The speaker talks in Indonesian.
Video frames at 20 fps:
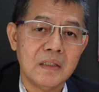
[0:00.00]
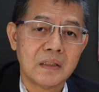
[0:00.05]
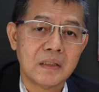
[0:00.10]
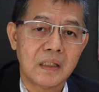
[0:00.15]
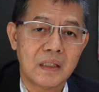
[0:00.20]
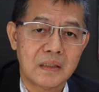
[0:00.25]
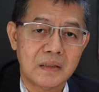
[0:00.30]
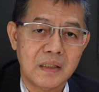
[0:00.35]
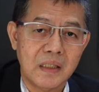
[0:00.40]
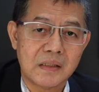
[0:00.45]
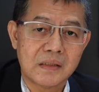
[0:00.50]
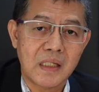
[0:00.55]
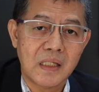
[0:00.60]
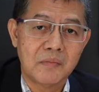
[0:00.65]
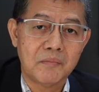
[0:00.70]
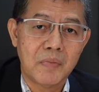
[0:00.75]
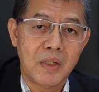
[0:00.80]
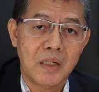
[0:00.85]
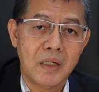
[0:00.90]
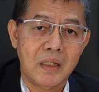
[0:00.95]

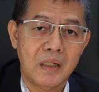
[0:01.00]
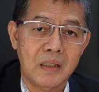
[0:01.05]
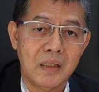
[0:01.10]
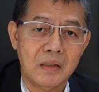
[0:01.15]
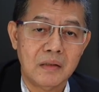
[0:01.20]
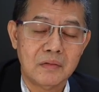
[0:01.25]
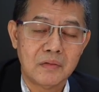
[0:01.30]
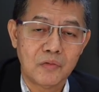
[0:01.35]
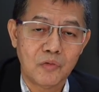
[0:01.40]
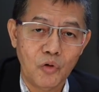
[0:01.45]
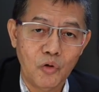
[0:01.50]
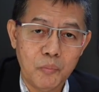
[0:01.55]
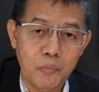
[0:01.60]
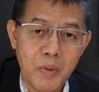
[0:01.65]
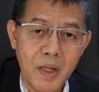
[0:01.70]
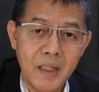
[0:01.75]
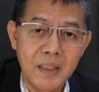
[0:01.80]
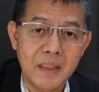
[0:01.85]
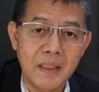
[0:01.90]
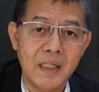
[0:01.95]
kerjasama
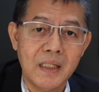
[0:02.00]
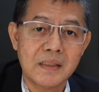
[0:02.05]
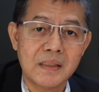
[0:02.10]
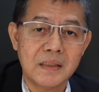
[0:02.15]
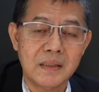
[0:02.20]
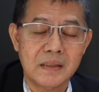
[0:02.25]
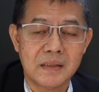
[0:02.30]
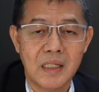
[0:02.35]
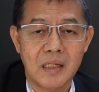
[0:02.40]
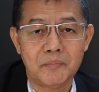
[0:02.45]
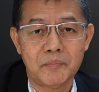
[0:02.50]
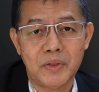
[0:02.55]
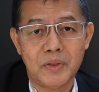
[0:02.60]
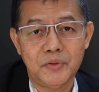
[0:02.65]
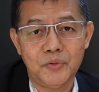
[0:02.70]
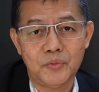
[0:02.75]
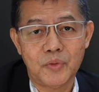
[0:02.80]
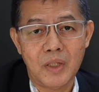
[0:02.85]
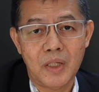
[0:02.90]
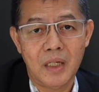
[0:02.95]
global ya di samping
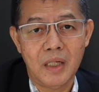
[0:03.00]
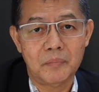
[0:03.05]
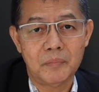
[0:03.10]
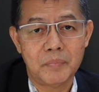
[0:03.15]
juga